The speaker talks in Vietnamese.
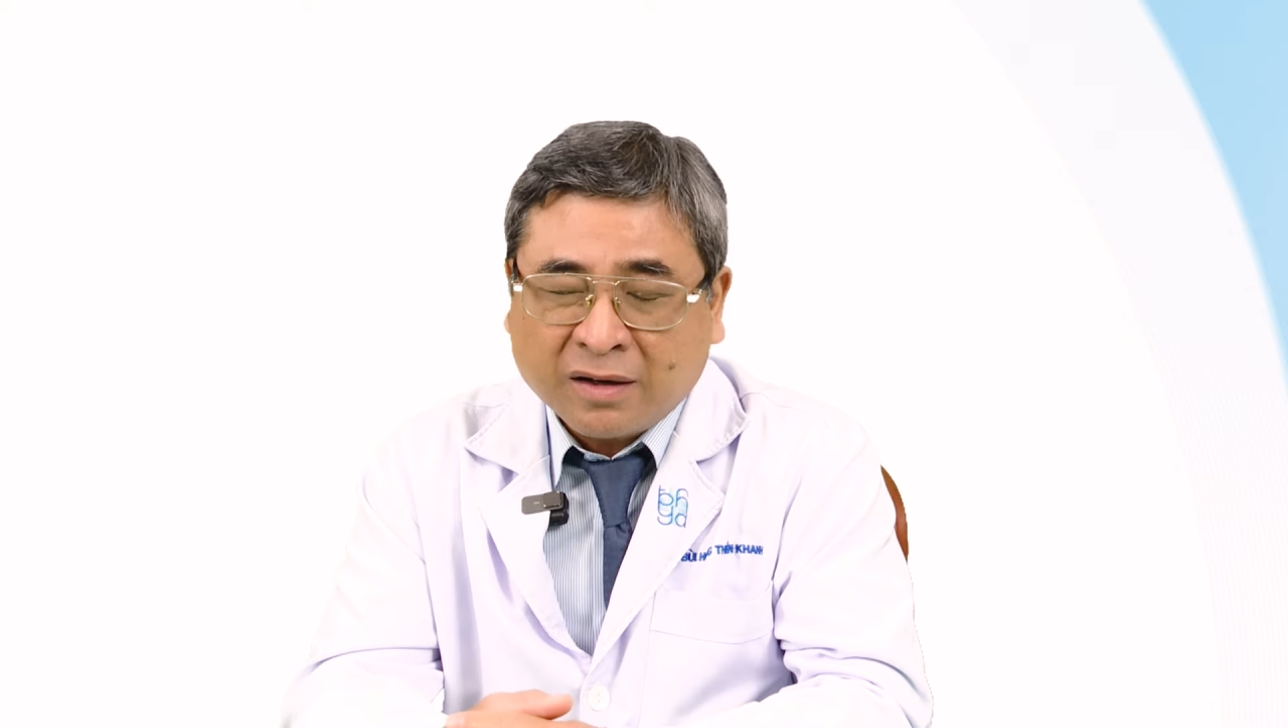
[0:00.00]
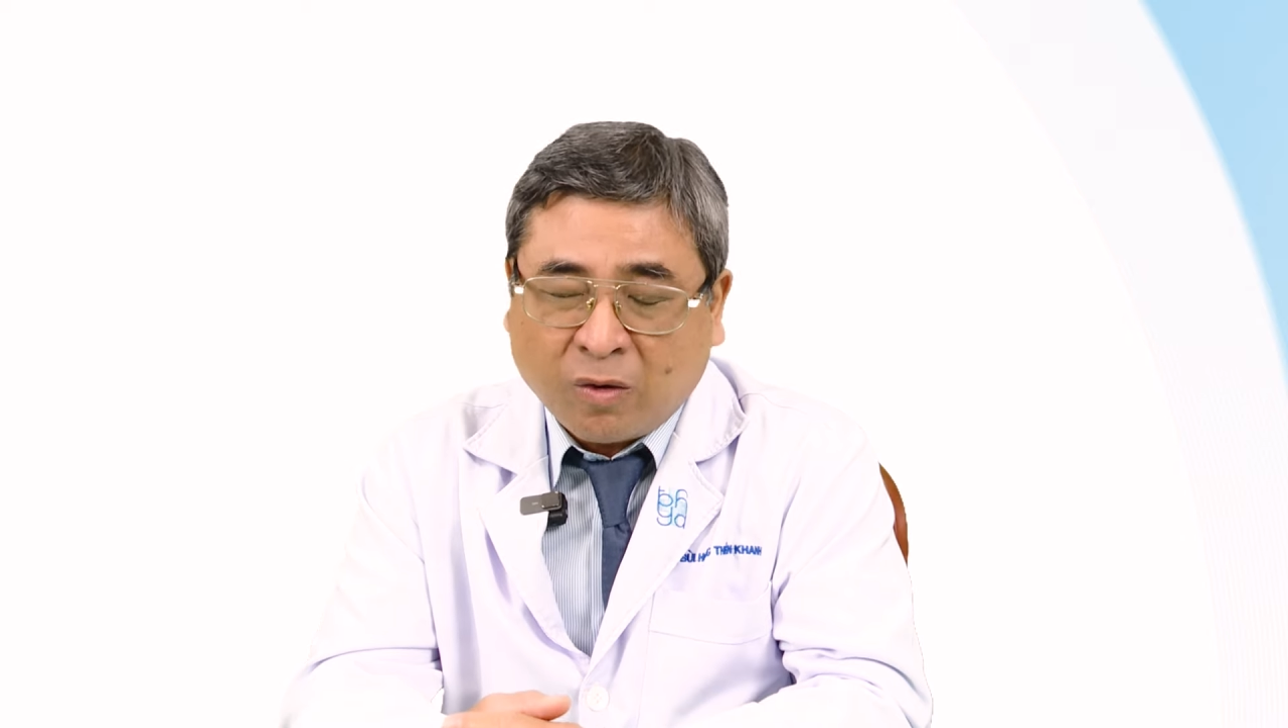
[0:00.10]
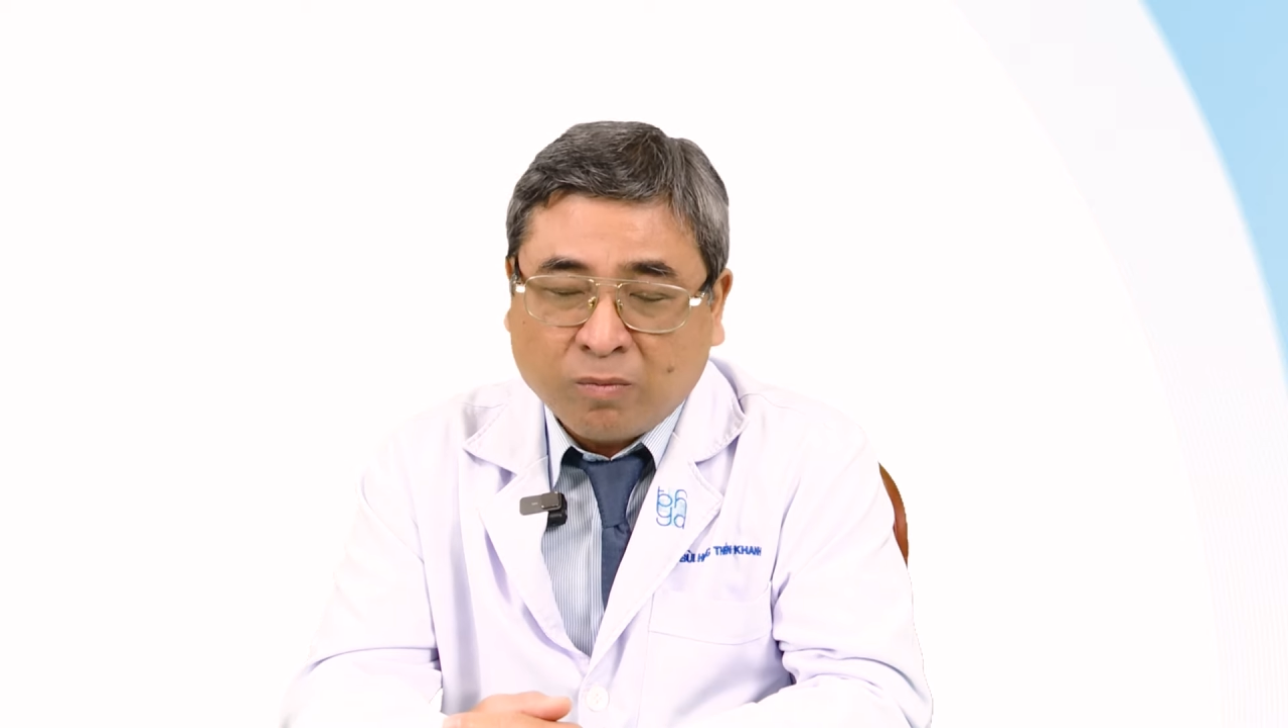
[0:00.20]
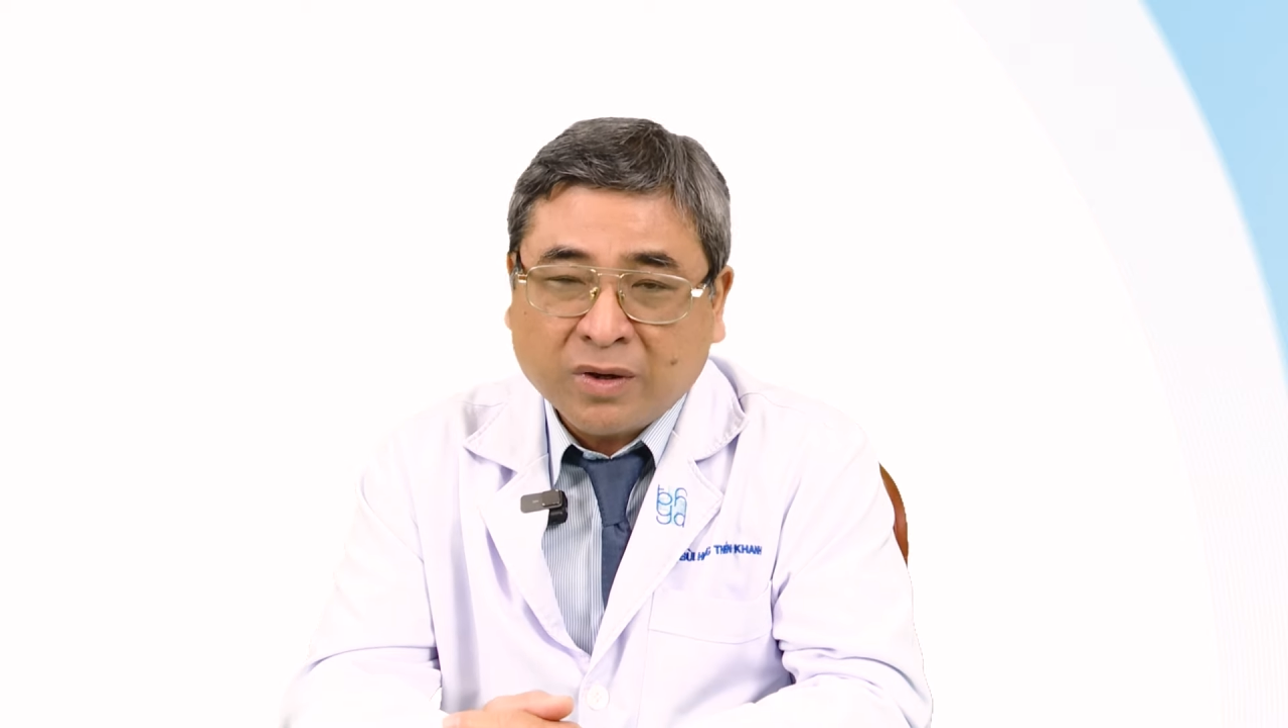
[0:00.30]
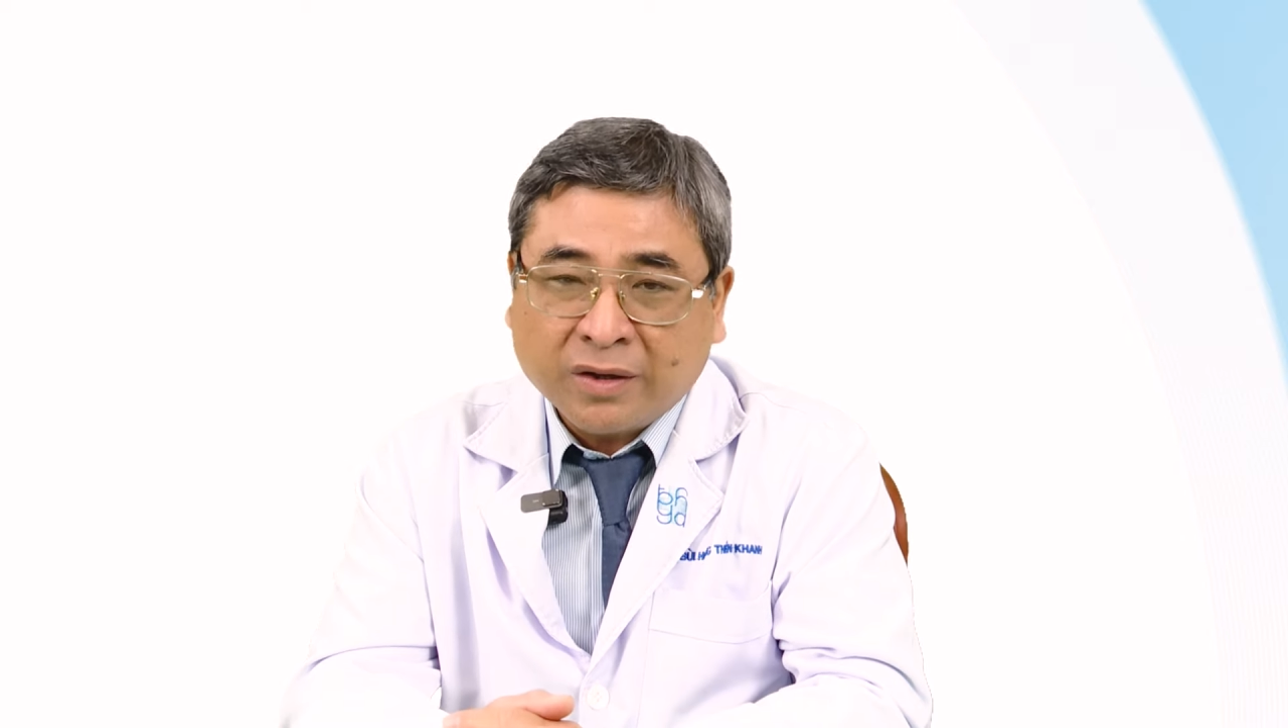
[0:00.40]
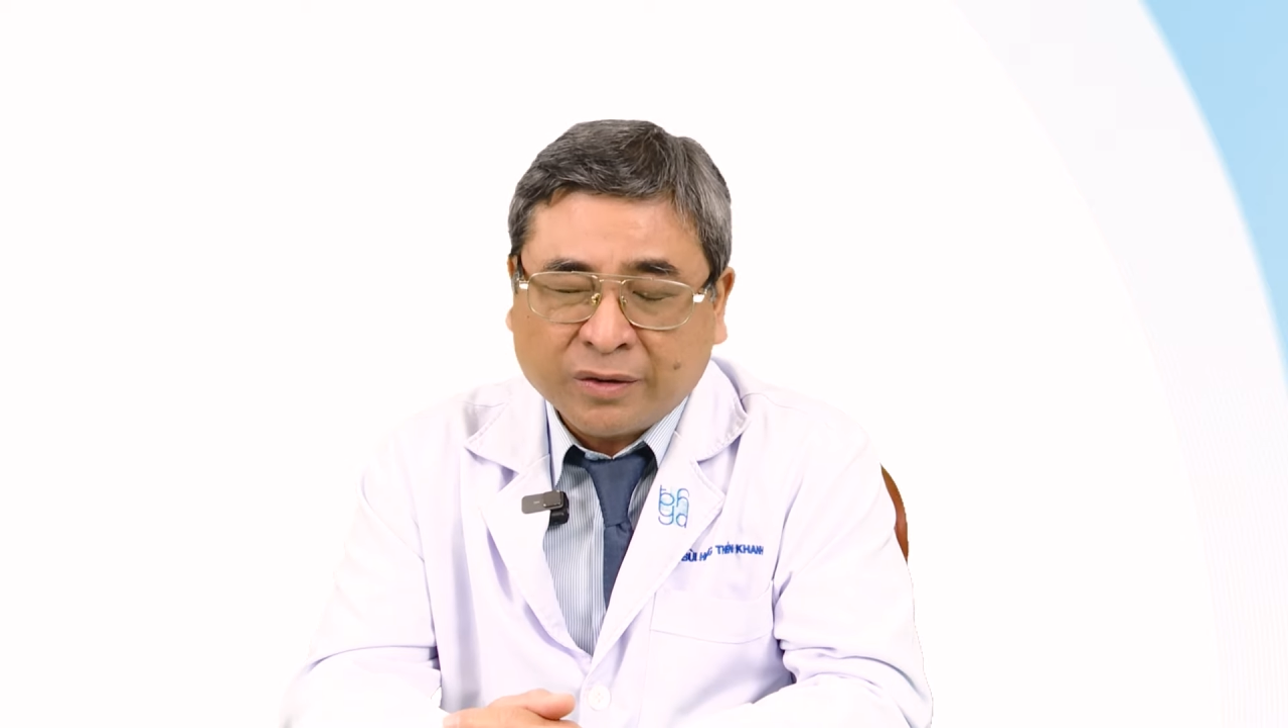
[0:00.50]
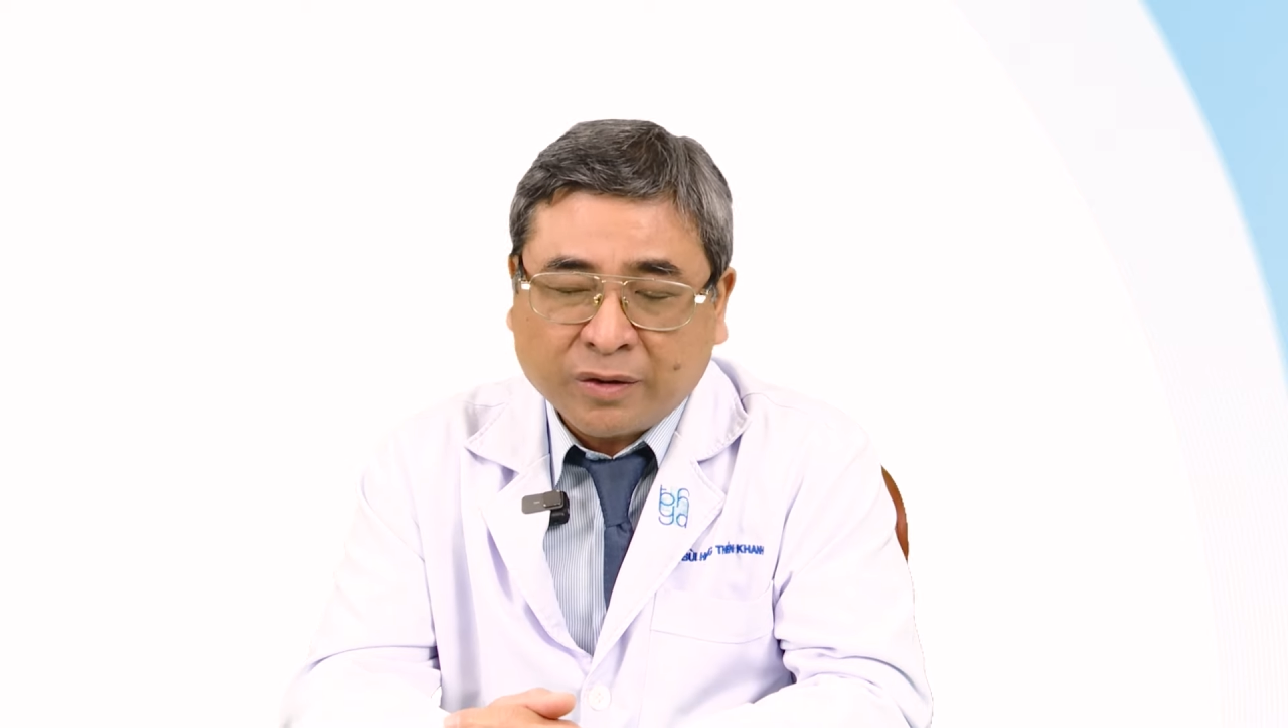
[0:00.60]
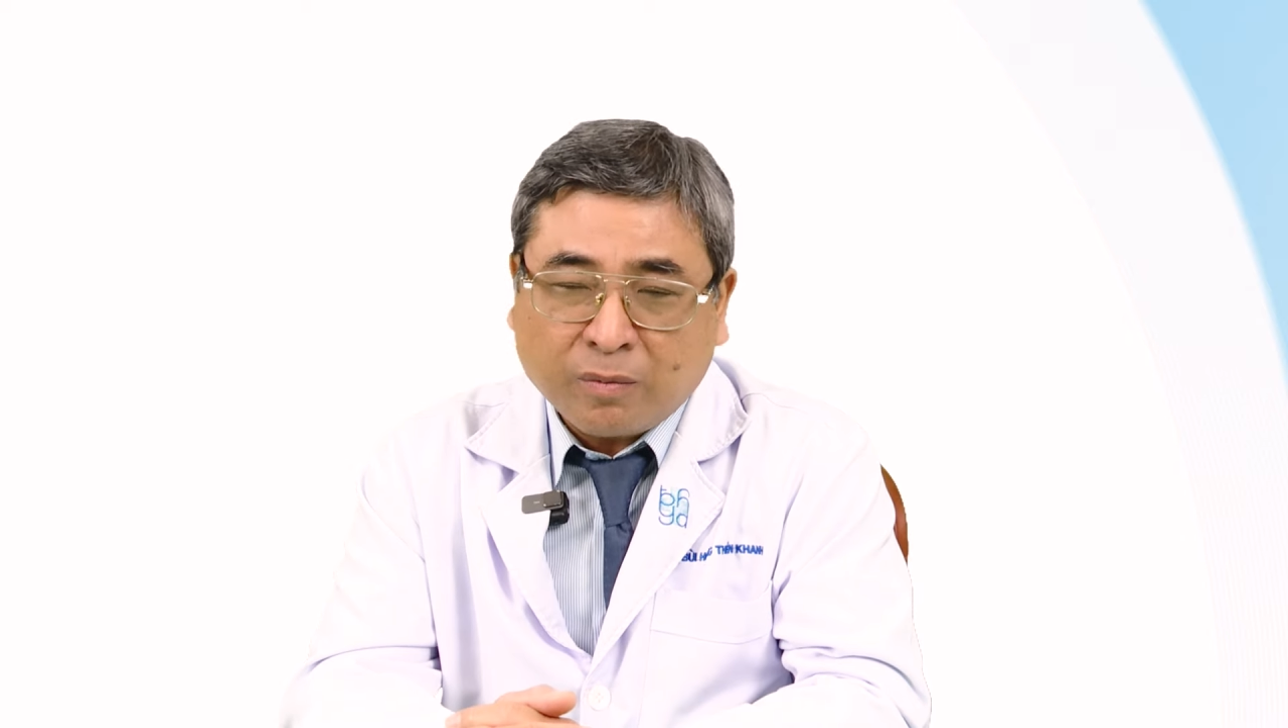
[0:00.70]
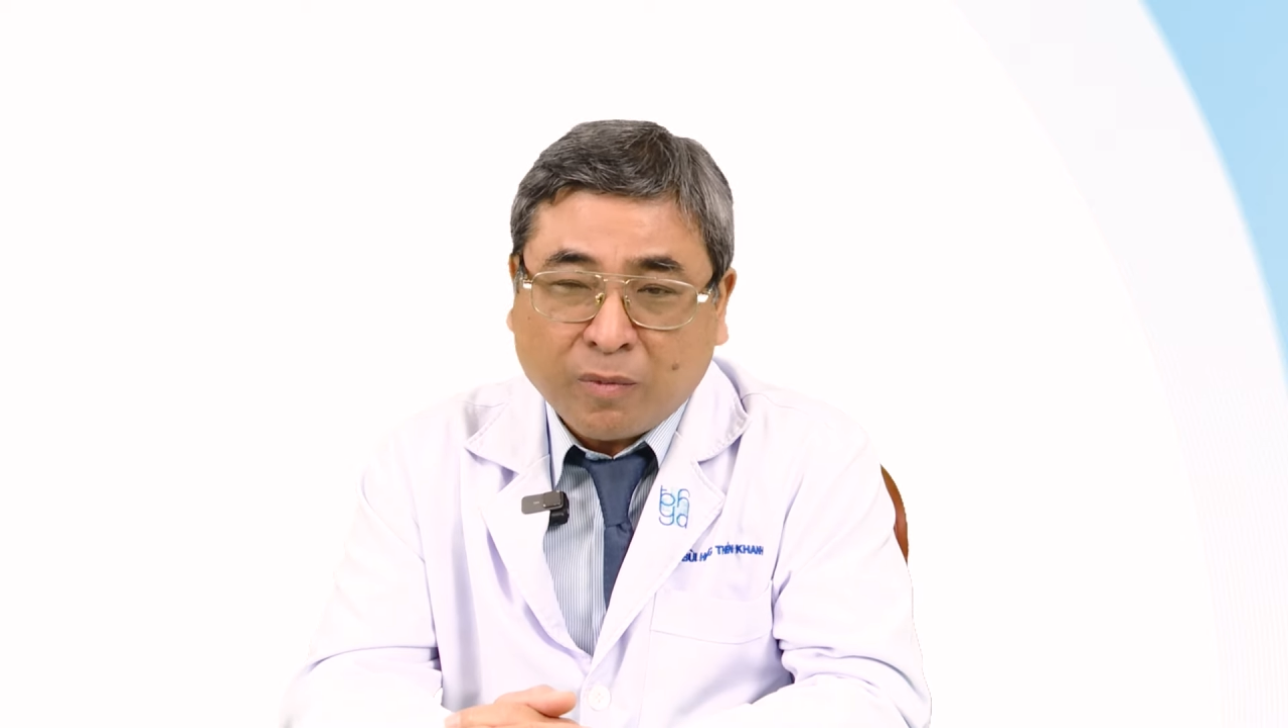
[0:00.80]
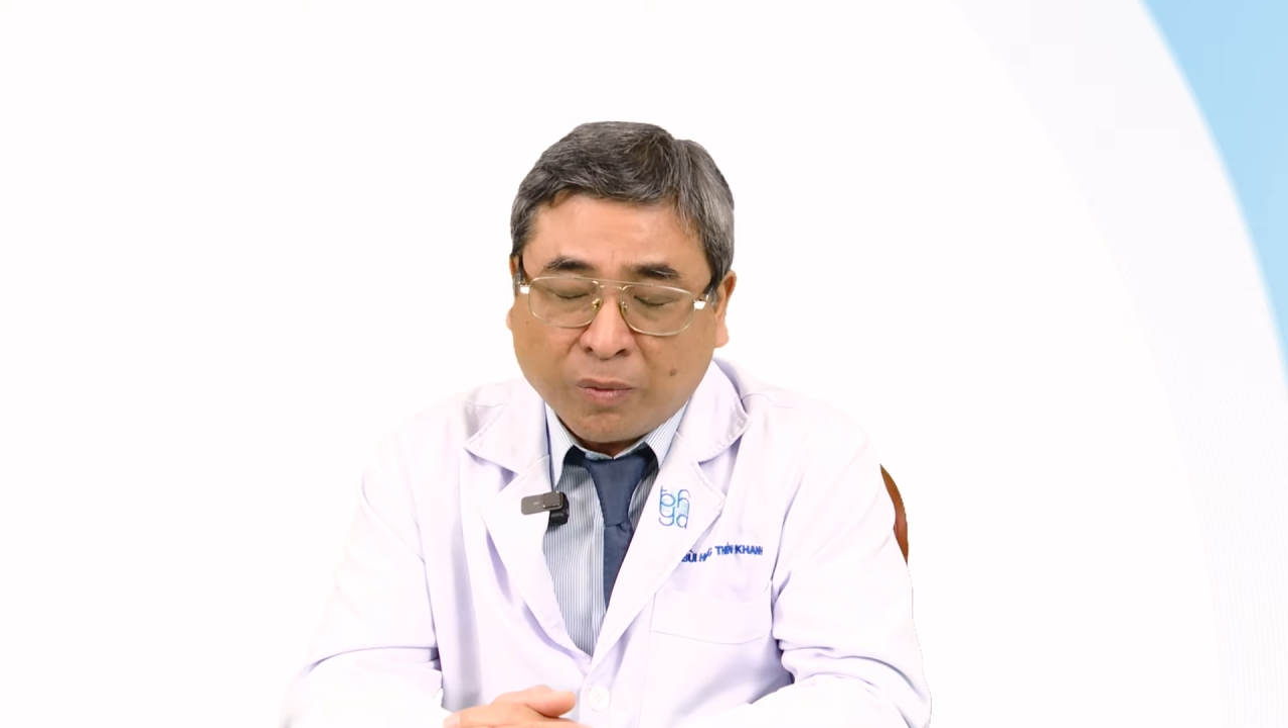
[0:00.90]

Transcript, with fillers: cũng là trong